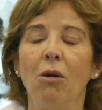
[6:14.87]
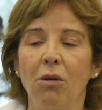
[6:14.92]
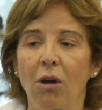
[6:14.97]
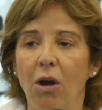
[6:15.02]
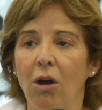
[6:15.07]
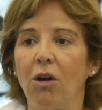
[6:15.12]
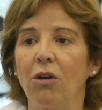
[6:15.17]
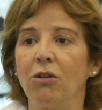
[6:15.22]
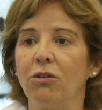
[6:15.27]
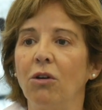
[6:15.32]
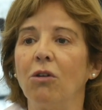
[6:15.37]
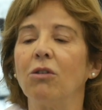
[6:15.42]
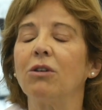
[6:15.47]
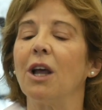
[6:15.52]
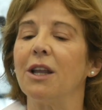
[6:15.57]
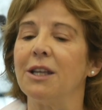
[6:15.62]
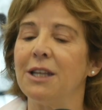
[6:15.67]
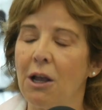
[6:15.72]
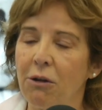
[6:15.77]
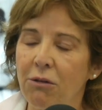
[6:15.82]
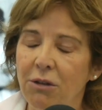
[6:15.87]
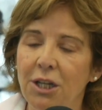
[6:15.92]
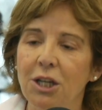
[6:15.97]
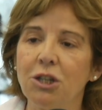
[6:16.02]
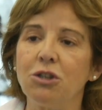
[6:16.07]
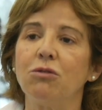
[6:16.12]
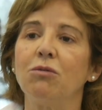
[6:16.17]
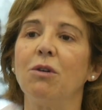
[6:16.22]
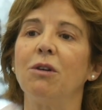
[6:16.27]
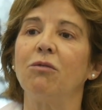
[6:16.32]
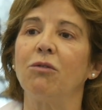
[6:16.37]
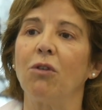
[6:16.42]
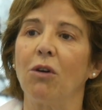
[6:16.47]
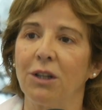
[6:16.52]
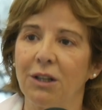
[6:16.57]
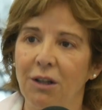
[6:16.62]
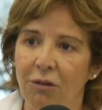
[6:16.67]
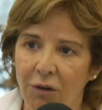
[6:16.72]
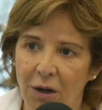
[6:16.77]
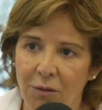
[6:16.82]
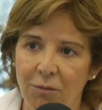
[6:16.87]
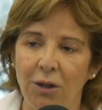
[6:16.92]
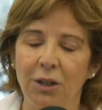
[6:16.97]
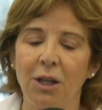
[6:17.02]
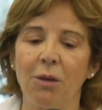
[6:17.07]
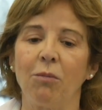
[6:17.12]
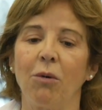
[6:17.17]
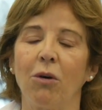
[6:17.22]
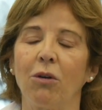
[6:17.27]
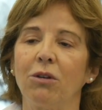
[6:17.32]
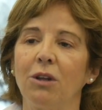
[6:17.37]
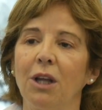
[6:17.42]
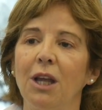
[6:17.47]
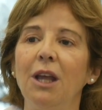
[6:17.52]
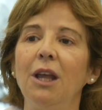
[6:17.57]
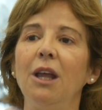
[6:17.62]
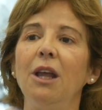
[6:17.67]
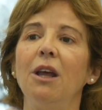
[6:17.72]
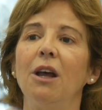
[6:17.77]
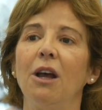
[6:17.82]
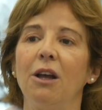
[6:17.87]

Euh, donc il y a eu des juifs qui ont été vraiment déportés,